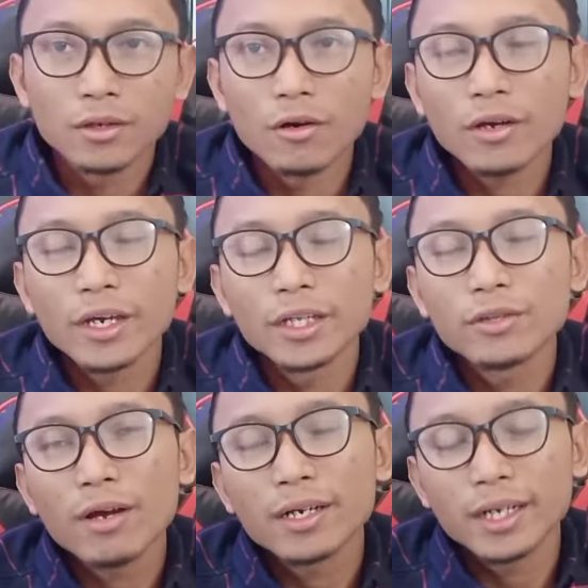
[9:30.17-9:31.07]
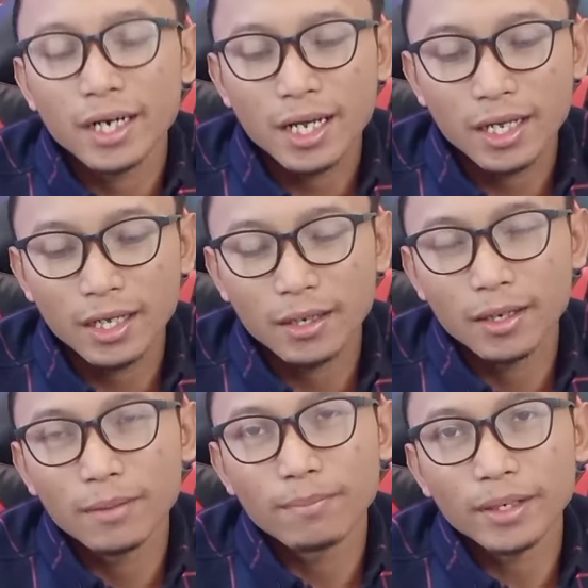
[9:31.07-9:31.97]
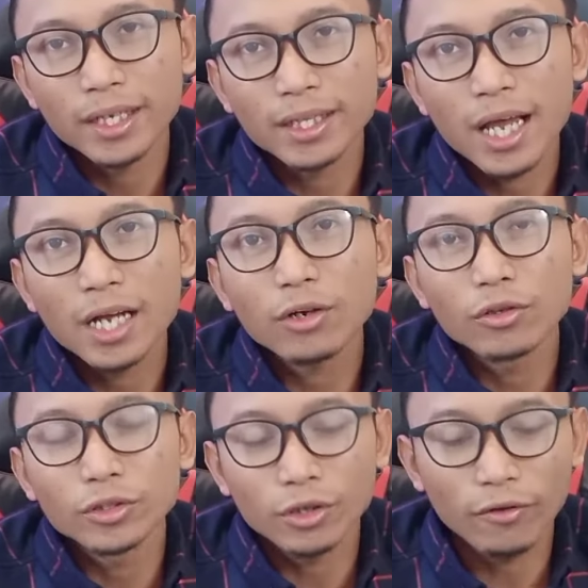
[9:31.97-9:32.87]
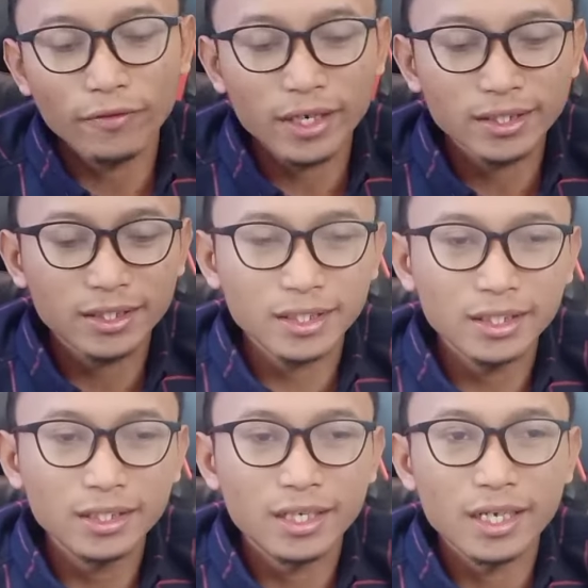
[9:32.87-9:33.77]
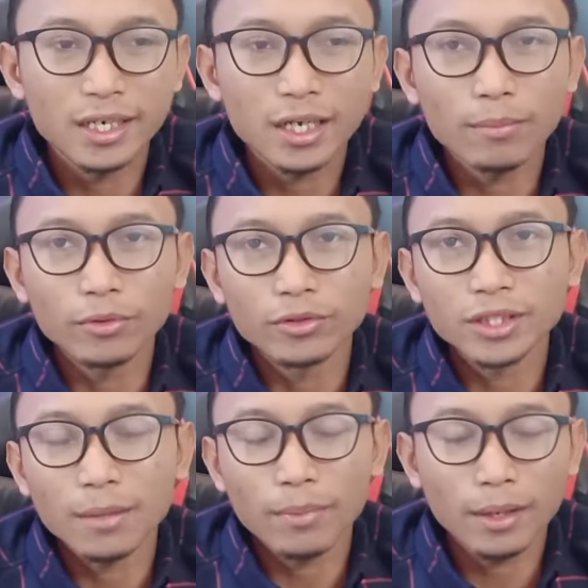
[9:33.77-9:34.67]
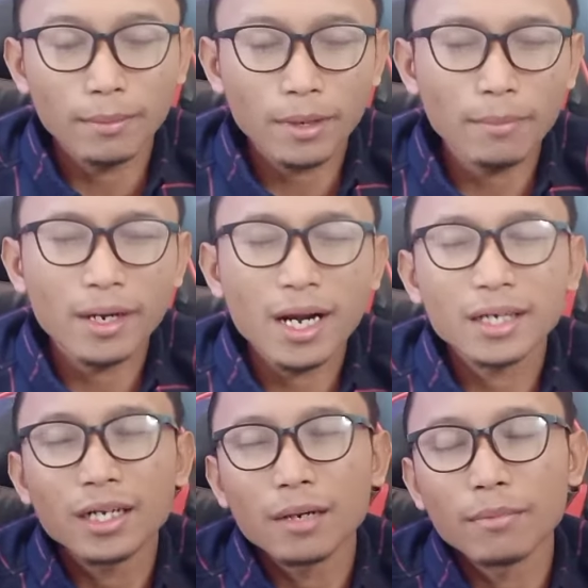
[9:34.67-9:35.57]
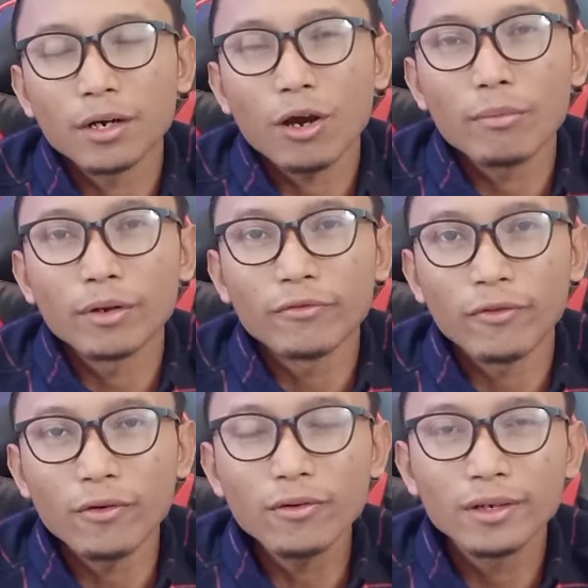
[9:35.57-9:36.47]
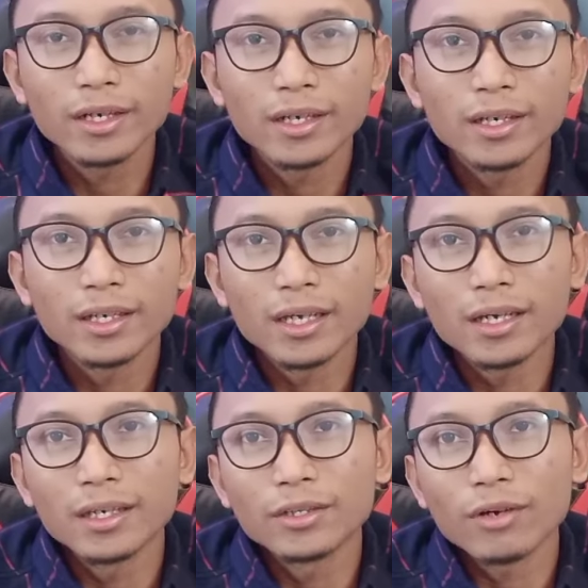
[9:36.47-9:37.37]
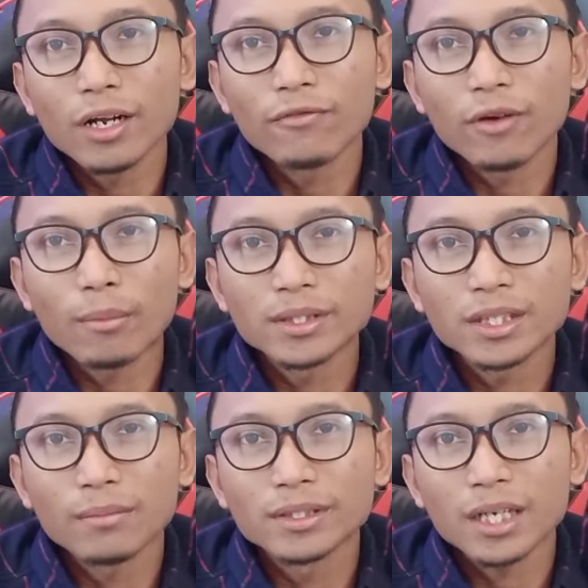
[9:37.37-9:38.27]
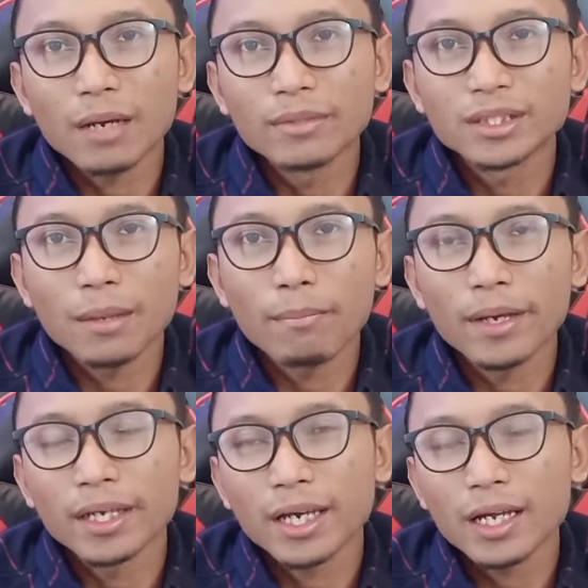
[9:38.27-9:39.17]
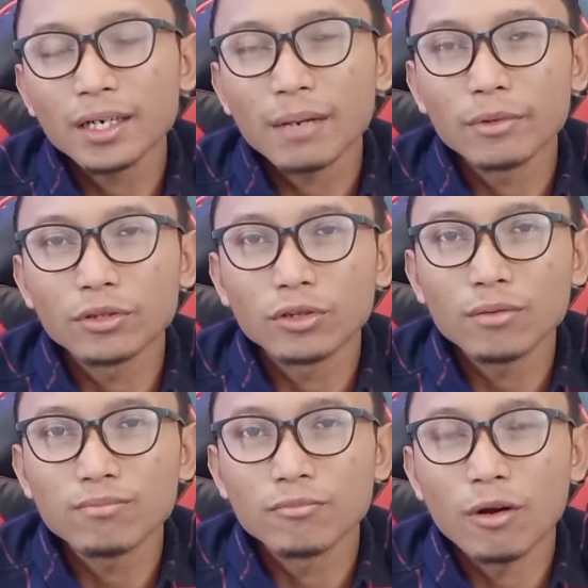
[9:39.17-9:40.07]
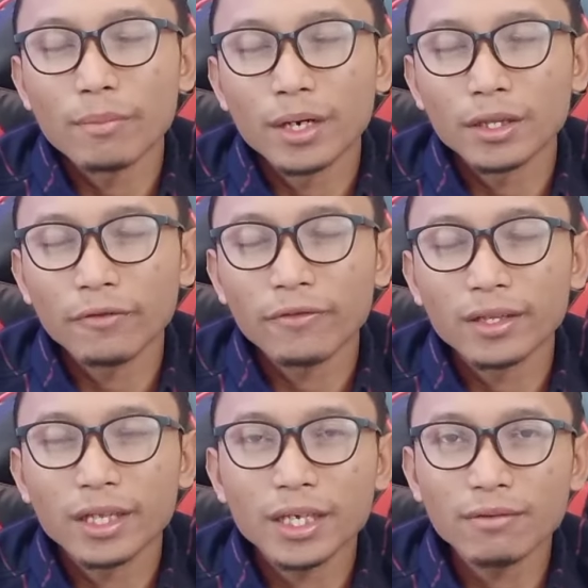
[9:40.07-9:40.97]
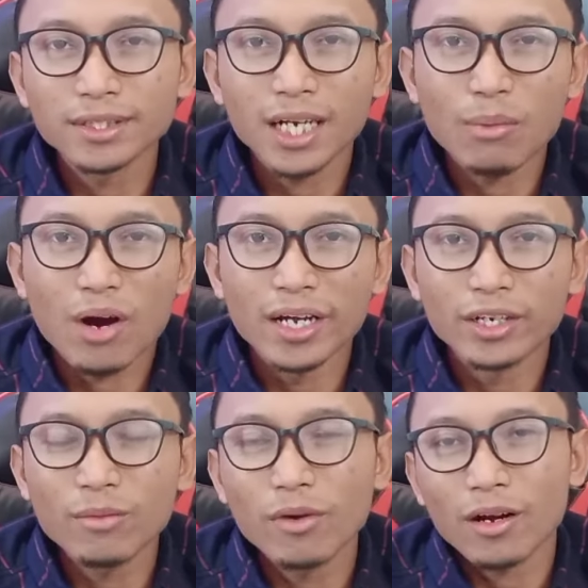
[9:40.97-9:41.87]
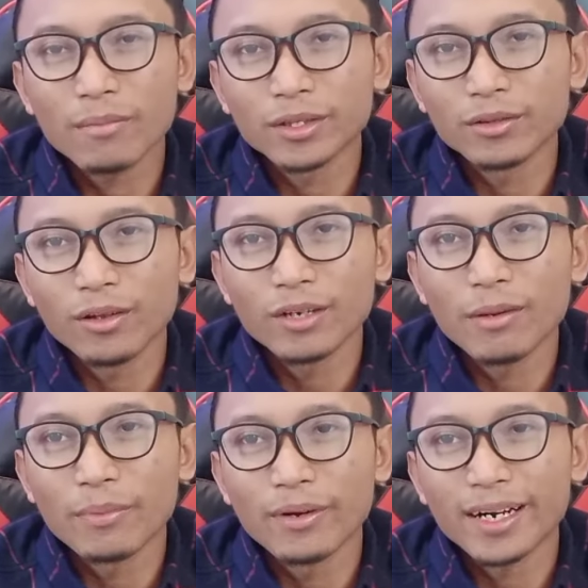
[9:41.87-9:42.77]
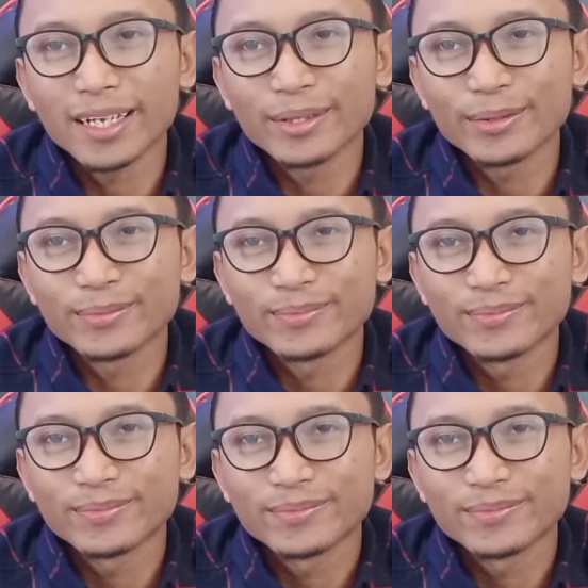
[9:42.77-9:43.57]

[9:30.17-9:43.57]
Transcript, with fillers: ya oke itu adalah pernyataan kontroversi dari keputusan Kemenak dan Menkominfo ya itulah informasi yang bisa kami sampaikan kami tutup wabillahi taufiq wassalamualaikum warahmatullahi wabarakatuh